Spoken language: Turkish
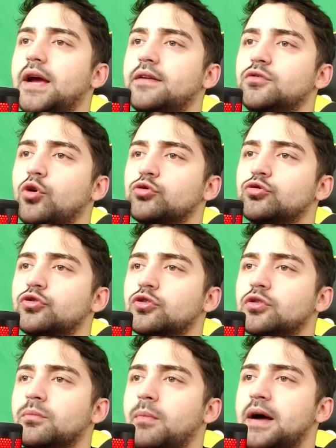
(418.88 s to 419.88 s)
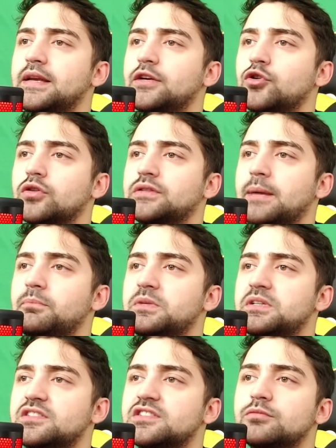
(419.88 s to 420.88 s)
Evde oturuyorum. Mahalleye gökten
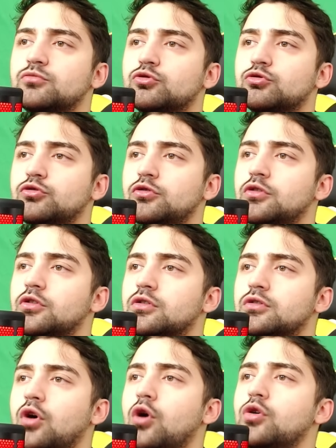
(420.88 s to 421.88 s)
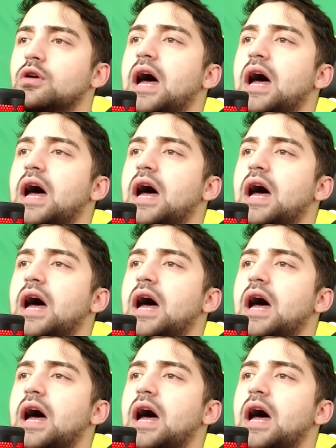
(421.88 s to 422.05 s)
bir cisim düştü. Ne oluyor